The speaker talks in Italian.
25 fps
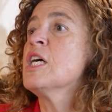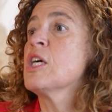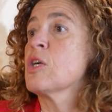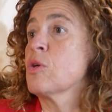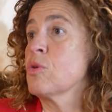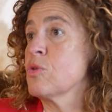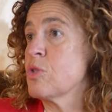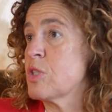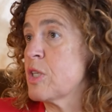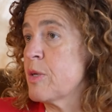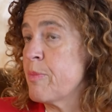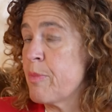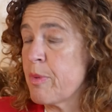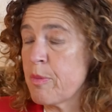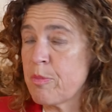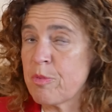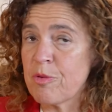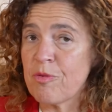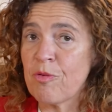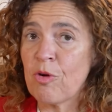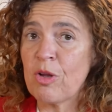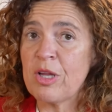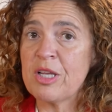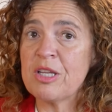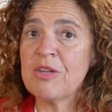con sempre più
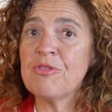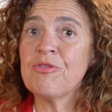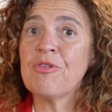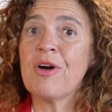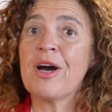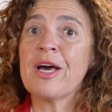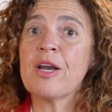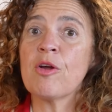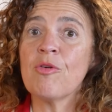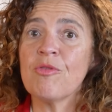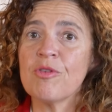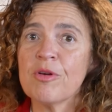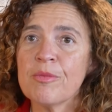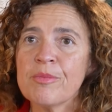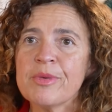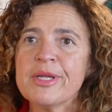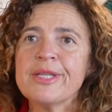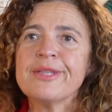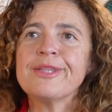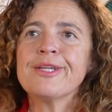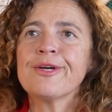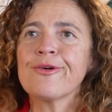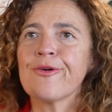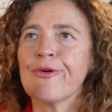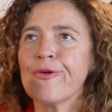voglia di fare,
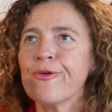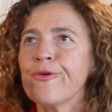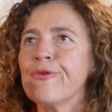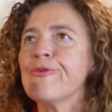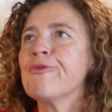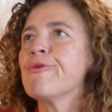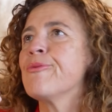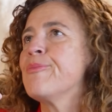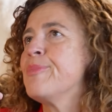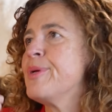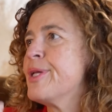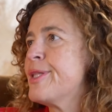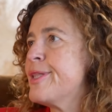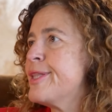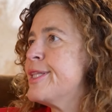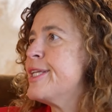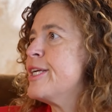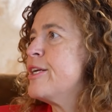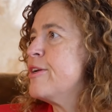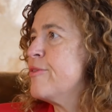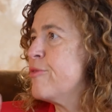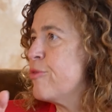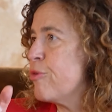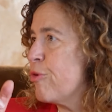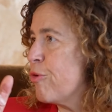ovviamente con un
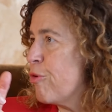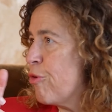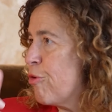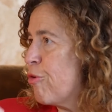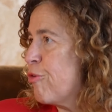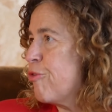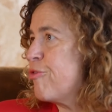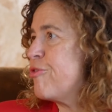obiettivo